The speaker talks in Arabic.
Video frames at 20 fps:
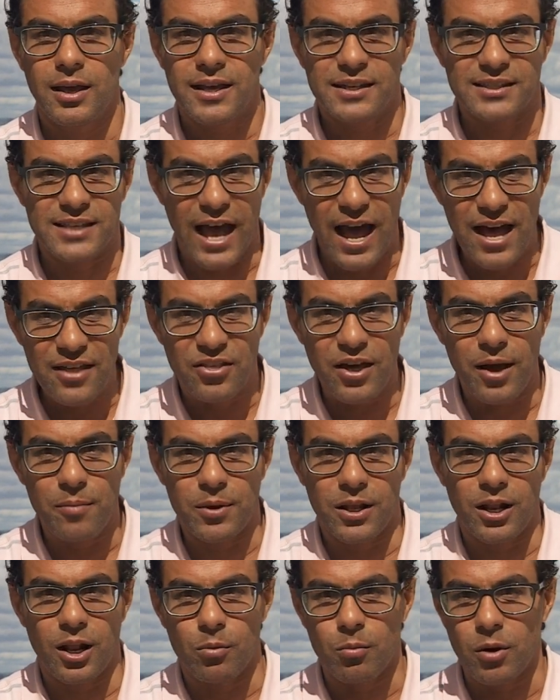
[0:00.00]
سأذهب
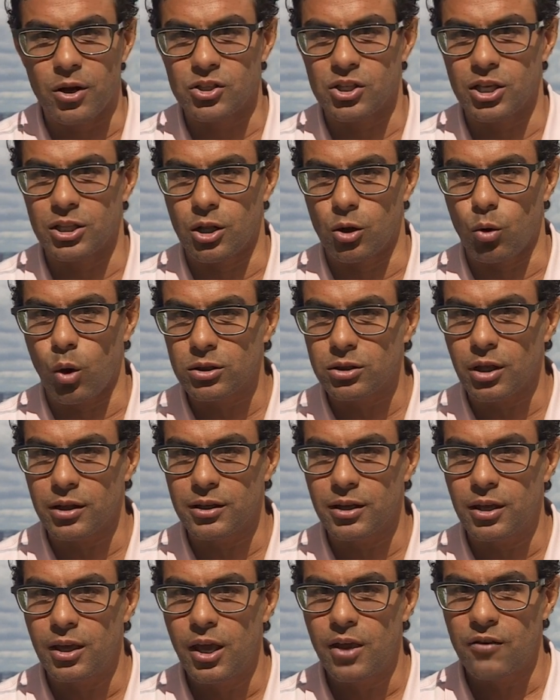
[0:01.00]
إلى المرصد
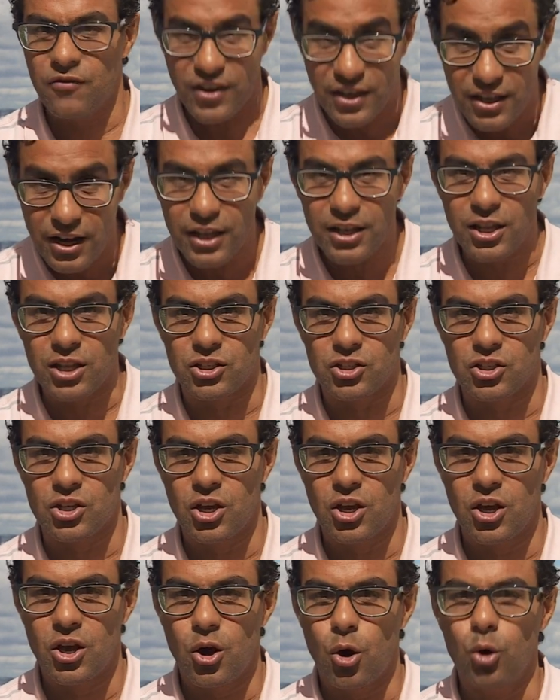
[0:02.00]
الوطني في جرينتش
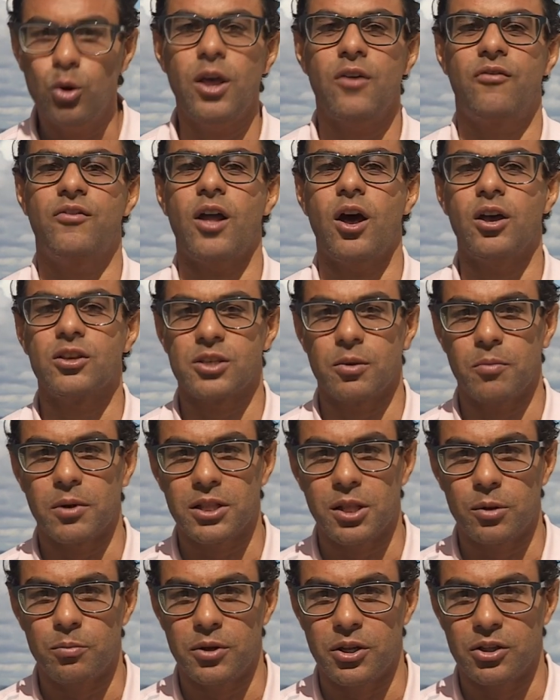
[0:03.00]
هنا في العاصمة
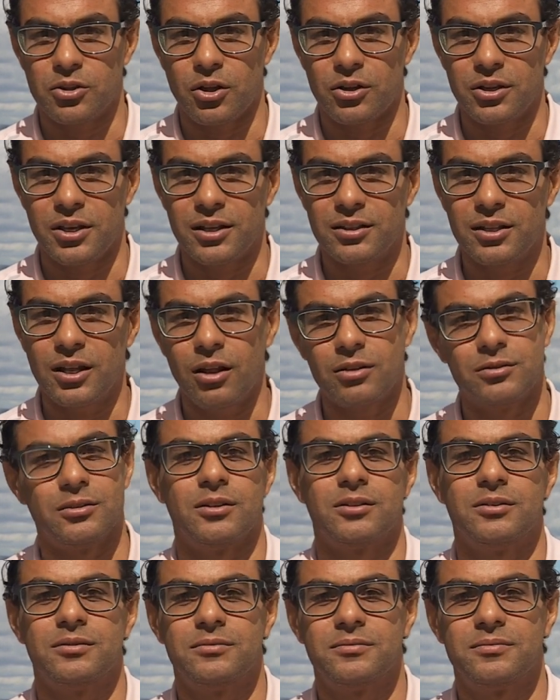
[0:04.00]
البريطانية
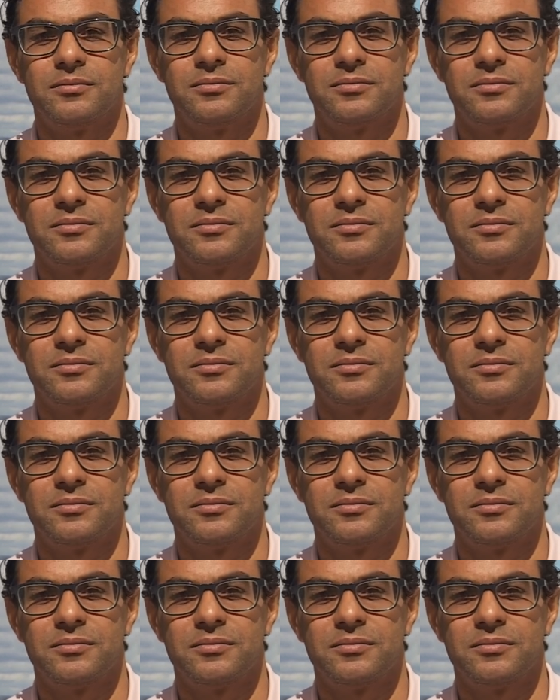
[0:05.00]
لندن